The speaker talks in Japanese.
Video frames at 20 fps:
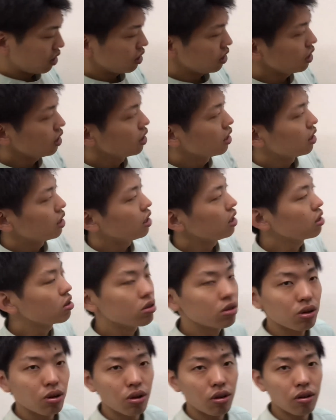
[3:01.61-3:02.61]
に行
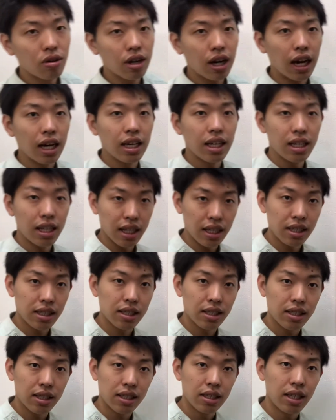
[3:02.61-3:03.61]
く方がいいで
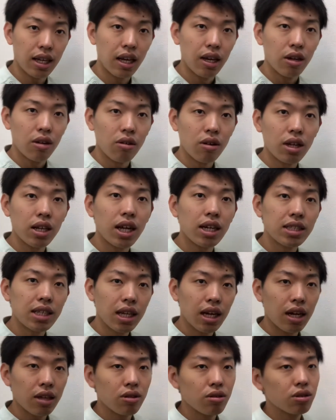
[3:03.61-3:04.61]
すでこれな
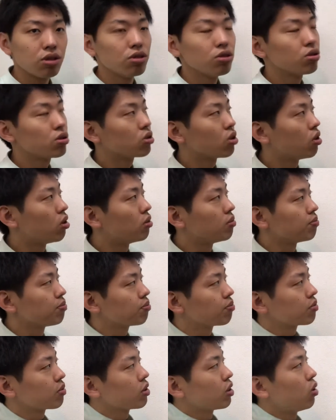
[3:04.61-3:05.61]
ぜかというと
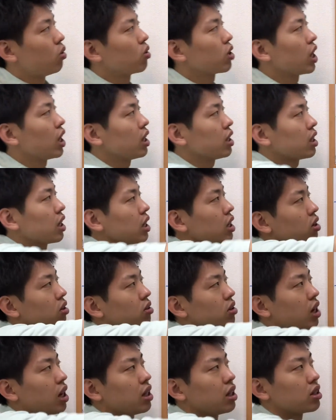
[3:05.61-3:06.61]
保険適
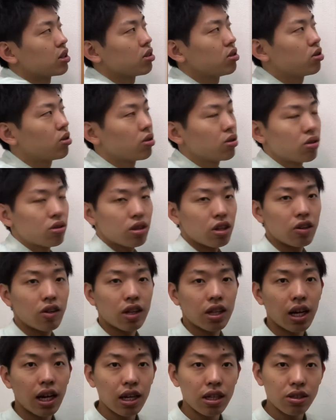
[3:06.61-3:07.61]
用内ですることっていうの
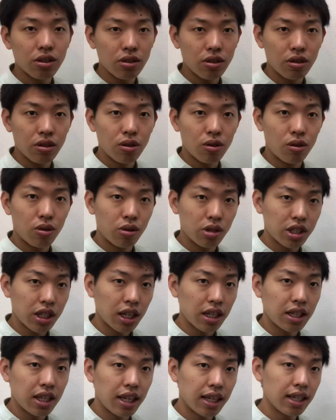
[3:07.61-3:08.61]
は対処の療法し
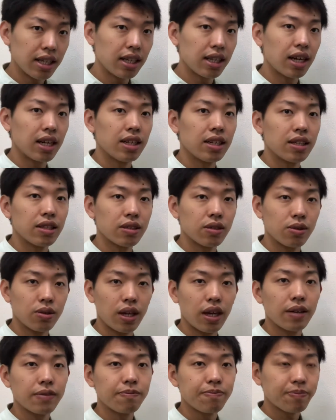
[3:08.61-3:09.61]
かできないんですよ
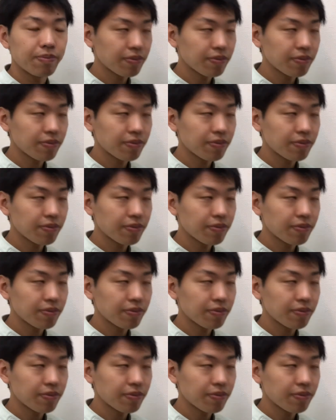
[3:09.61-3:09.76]
ね